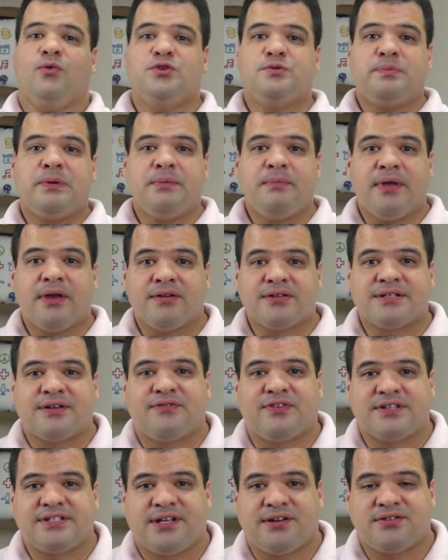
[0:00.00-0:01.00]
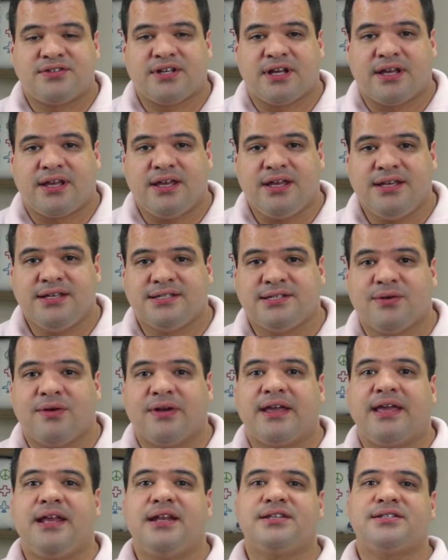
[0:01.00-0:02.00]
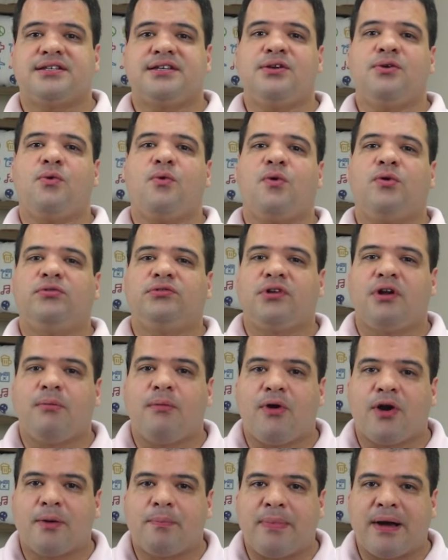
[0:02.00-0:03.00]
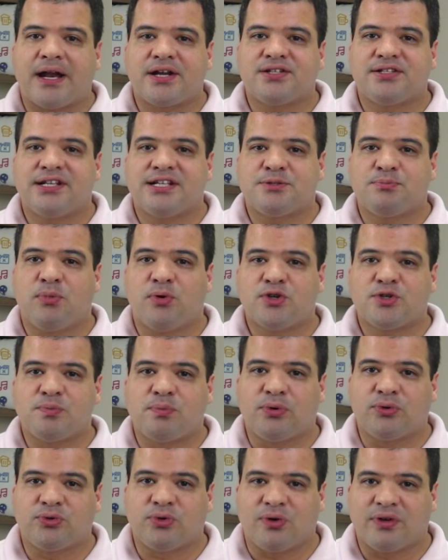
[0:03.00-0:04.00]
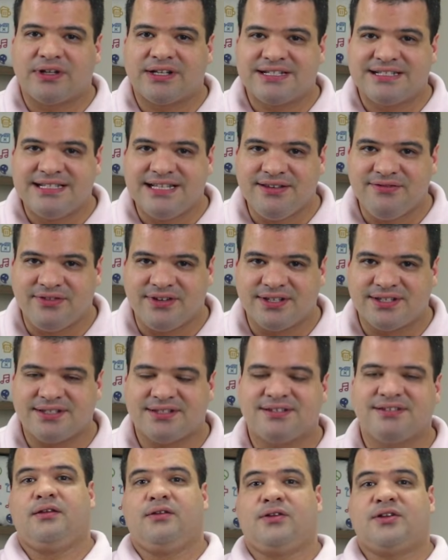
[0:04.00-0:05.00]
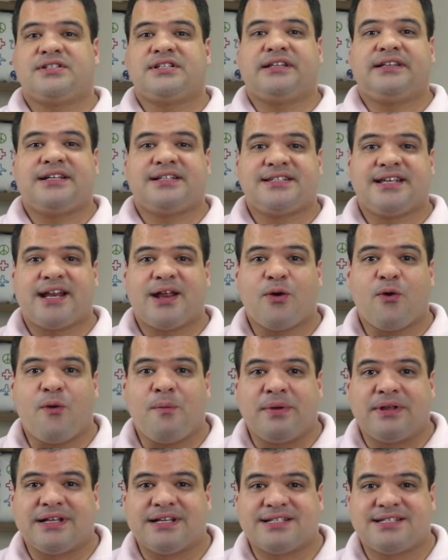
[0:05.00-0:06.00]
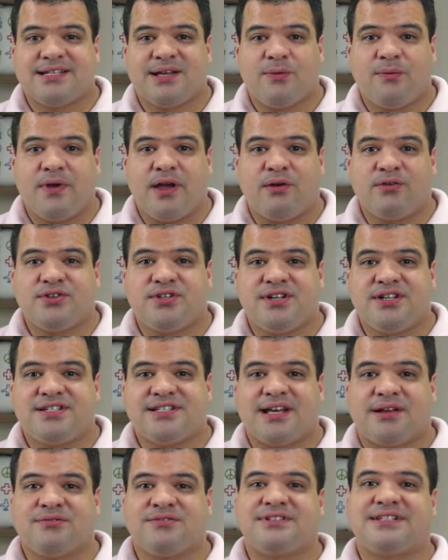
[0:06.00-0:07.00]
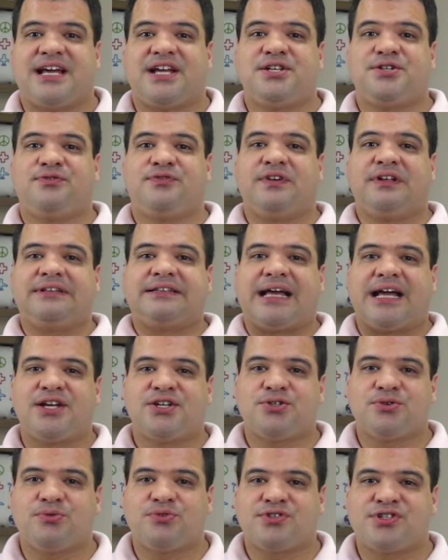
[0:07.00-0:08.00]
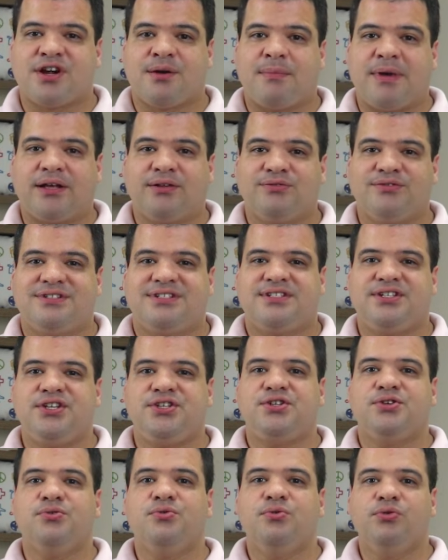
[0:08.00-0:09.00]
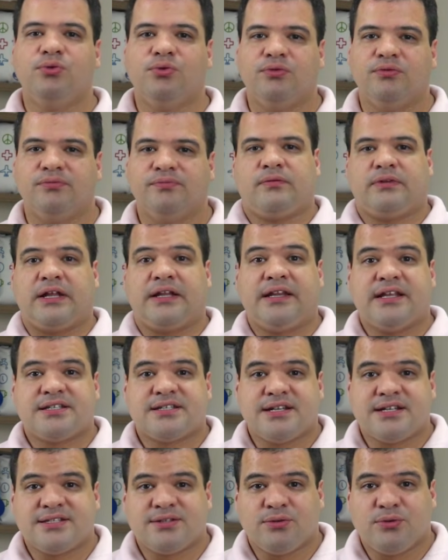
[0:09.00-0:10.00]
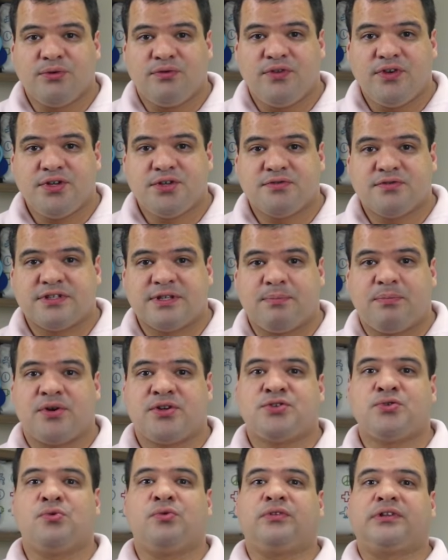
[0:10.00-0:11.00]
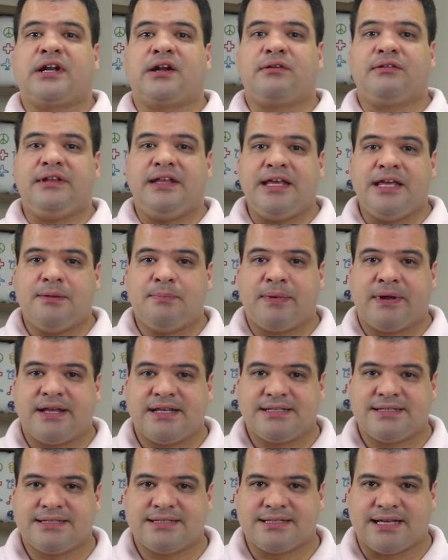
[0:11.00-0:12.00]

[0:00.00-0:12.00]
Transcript: Os primeiros a fazerem o check-in são aqueles que encontram a maior parte das boas poltronas livres. Nossa terceira recomendação é utilizar um site fantástico chamado Citiguru. Na descrição do vídeo você pode encontrar o link para esse